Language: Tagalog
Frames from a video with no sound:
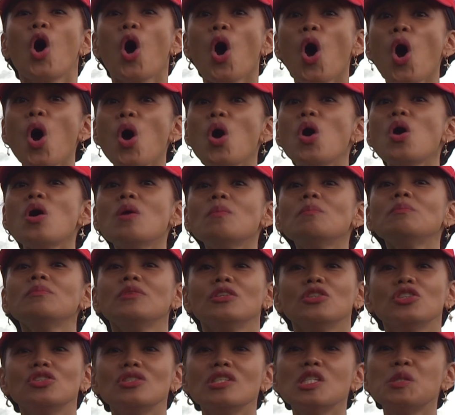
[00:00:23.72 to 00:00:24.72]
Home
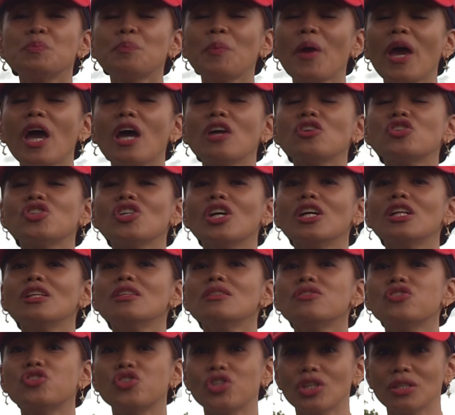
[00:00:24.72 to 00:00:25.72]

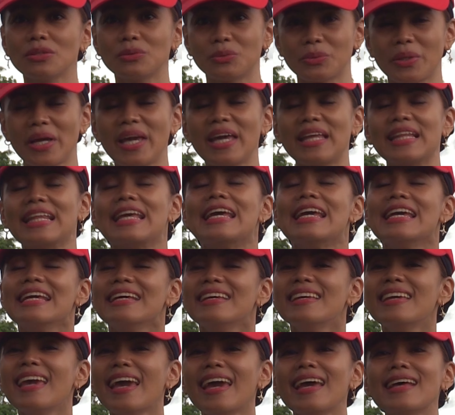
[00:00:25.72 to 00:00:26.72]
Special Children.
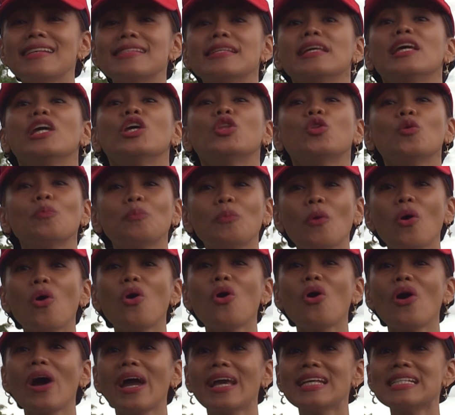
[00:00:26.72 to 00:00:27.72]
Yes, ito
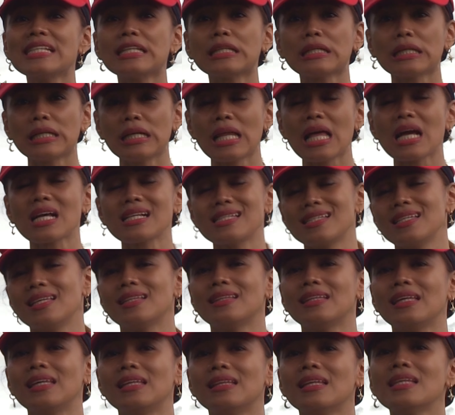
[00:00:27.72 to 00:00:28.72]
po ay sa Tarlac
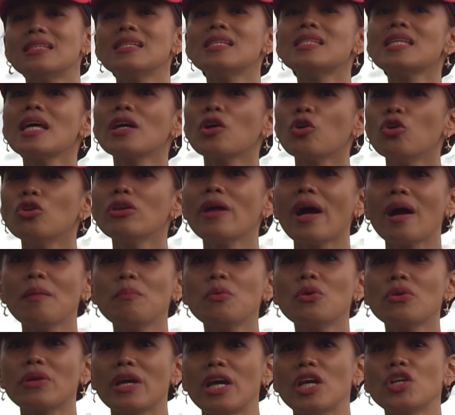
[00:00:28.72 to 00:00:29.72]
City. This is a
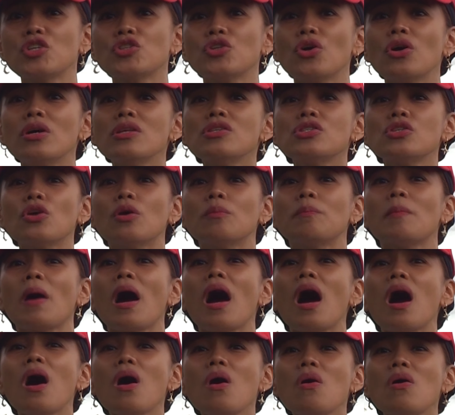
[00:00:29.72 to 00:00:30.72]
collaboration of
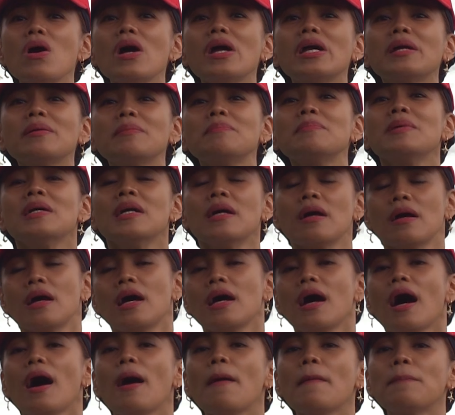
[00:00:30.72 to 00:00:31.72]
our
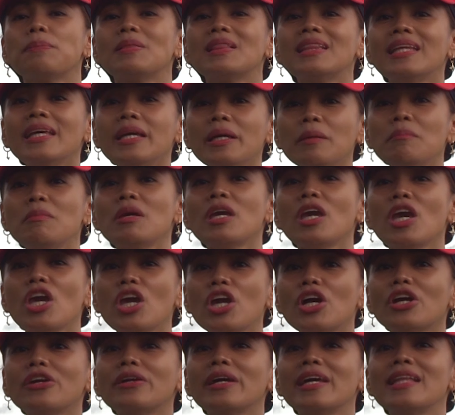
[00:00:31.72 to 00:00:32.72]
uh, team
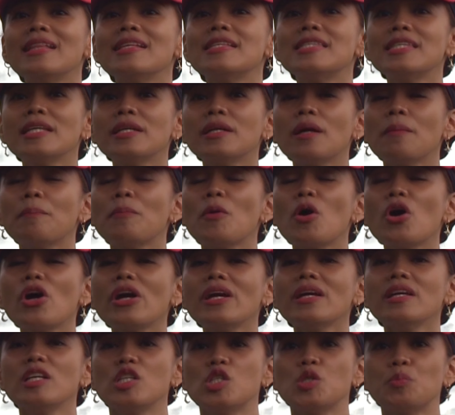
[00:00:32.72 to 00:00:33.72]
here in
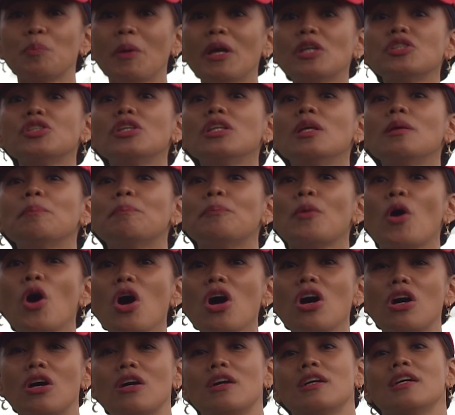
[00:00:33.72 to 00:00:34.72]
Singapore, especially
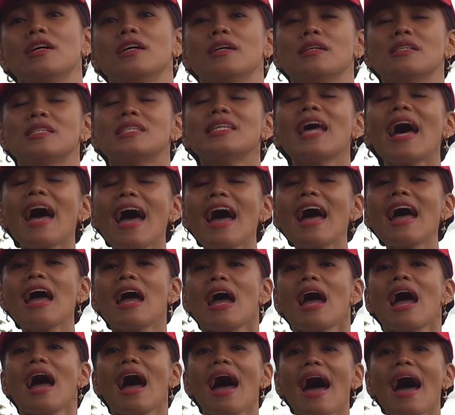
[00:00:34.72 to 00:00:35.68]
po sa